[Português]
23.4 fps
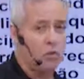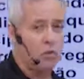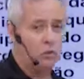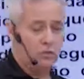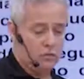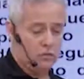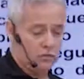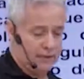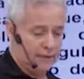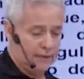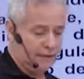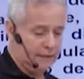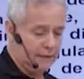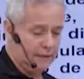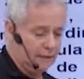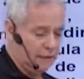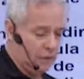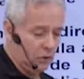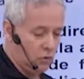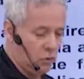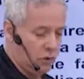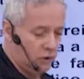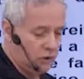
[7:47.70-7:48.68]

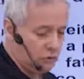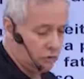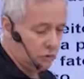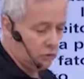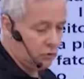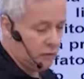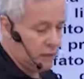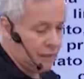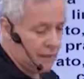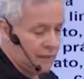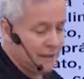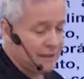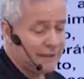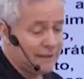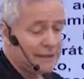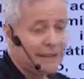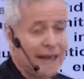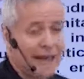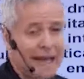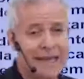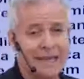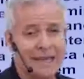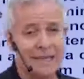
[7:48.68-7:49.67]
78
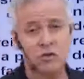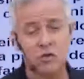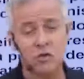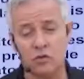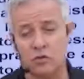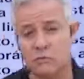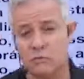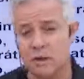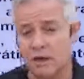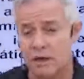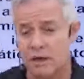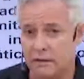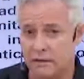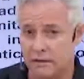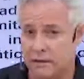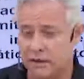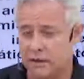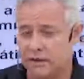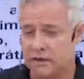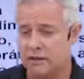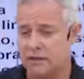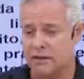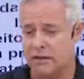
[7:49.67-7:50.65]
traz uma,
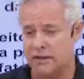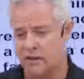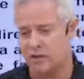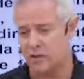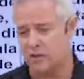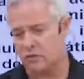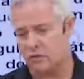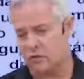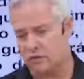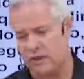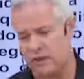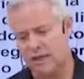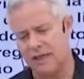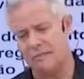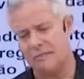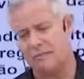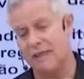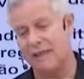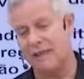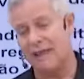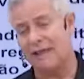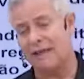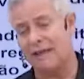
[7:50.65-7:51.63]
antes da gente ler,
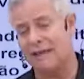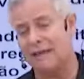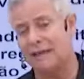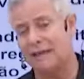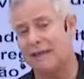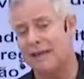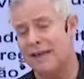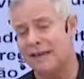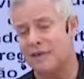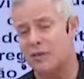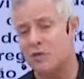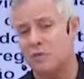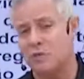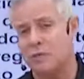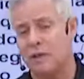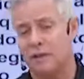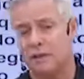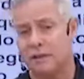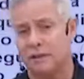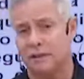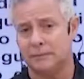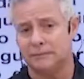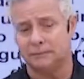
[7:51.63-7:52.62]
ele traz
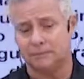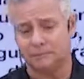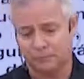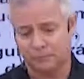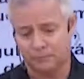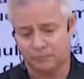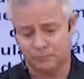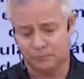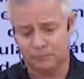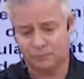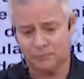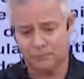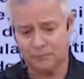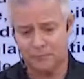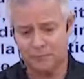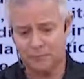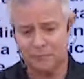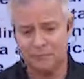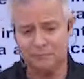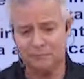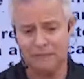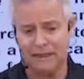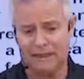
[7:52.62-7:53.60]
uma
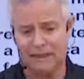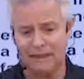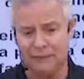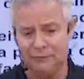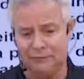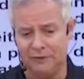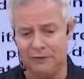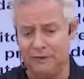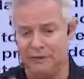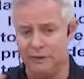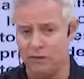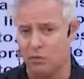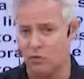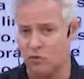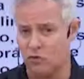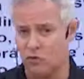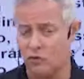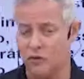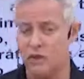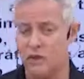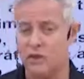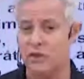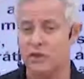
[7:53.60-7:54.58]
definição
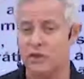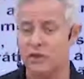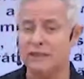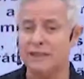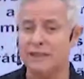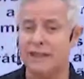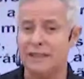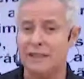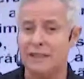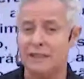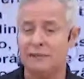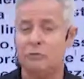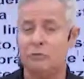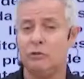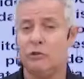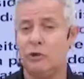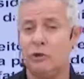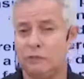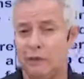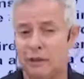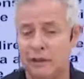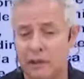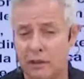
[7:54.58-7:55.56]
jurídica daquilo que
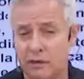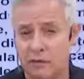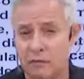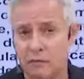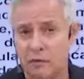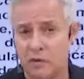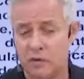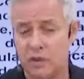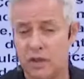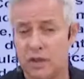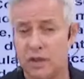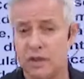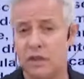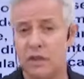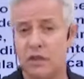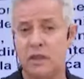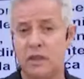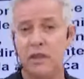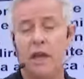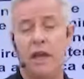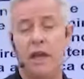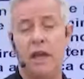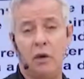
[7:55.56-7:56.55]
eu falei com vocês,
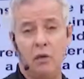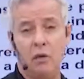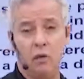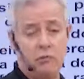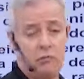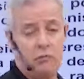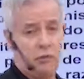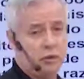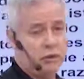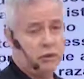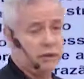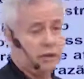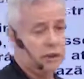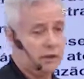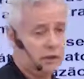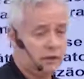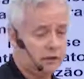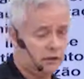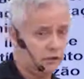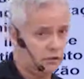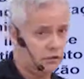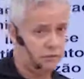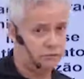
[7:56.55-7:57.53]
que é o poder de